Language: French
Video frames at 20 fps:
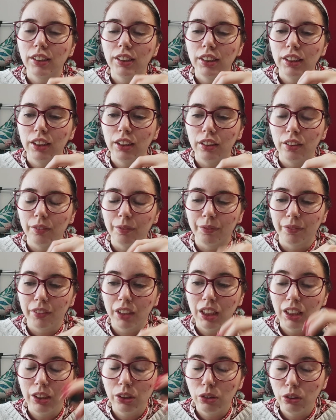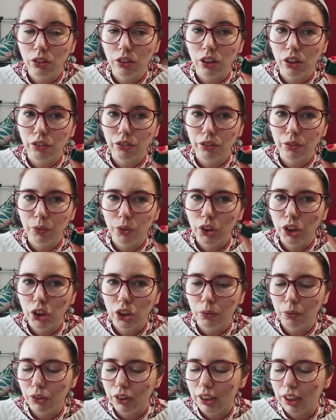C'est les odeurs The Body
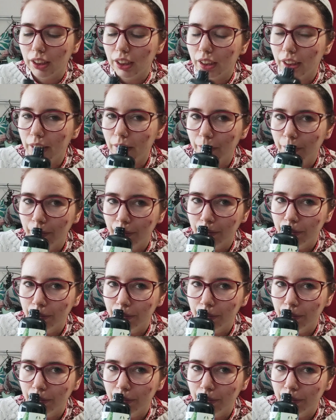Shop de cette année.